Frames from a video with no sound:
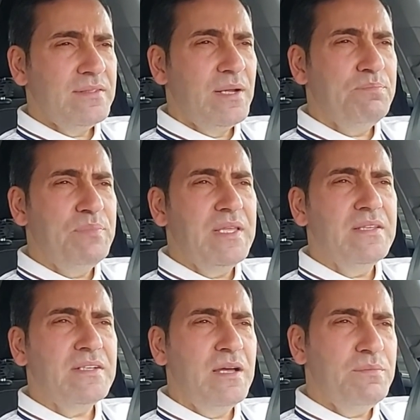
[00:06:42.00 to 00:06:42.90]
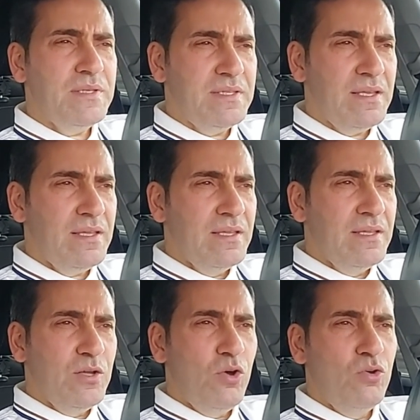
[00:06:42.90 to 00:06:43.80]
Rabbin rahmeti
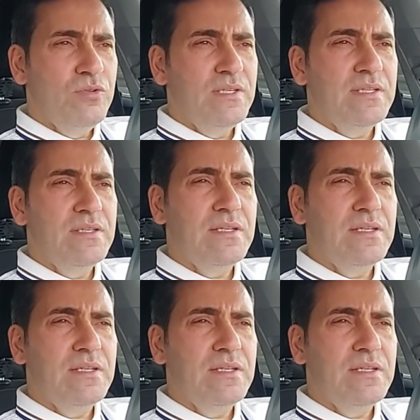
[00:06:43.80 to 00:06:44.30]
onların